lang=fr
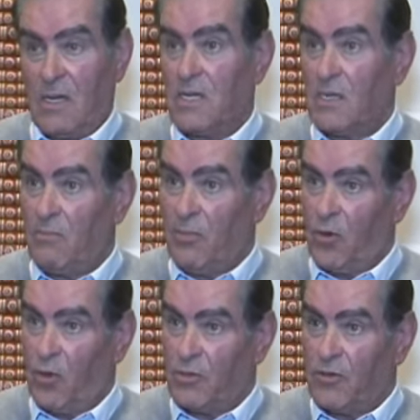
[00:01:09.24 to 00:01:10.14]
des
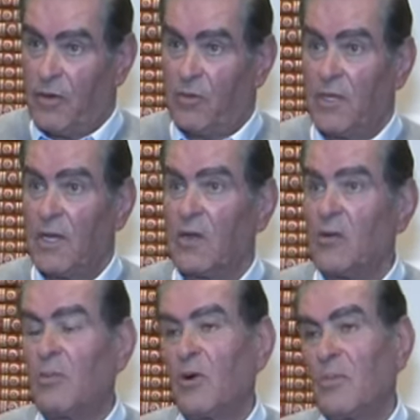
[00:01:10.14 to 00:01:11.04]
impôts, comme je viens de vous le dire,
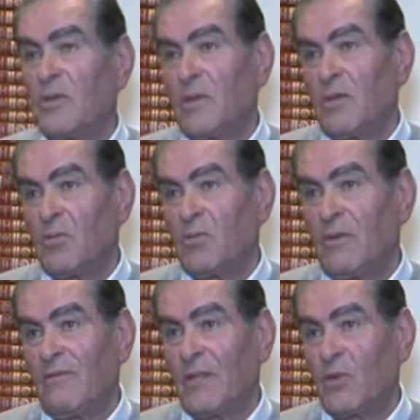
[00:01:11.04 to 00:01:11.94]
qui n'ont pas augmenté
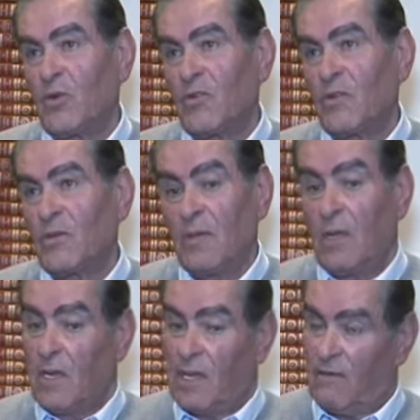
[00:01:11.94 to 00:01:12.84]
depuis 22 ans,
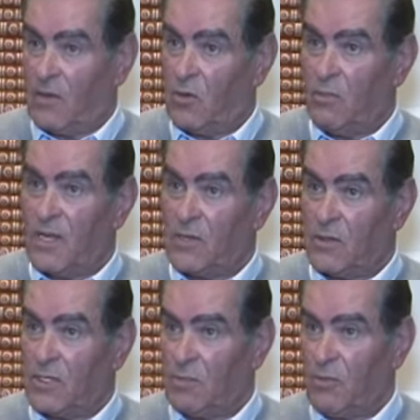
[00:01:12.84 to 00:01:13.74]
et avec une
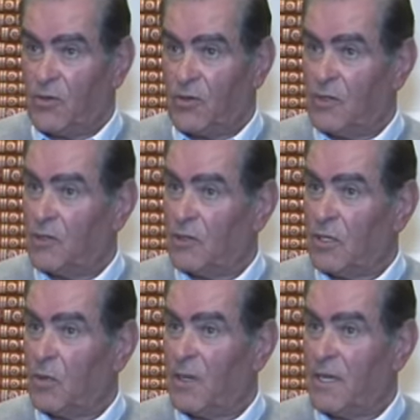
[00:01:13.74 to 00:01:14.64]
baisse de 6% sur
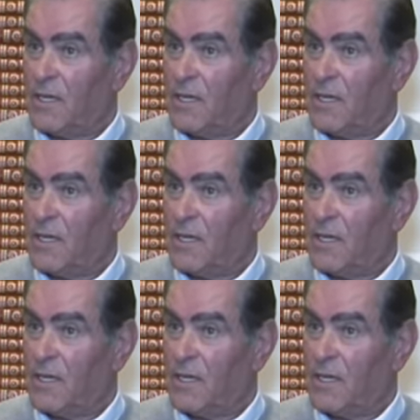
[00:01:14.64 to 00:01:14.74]
ces trois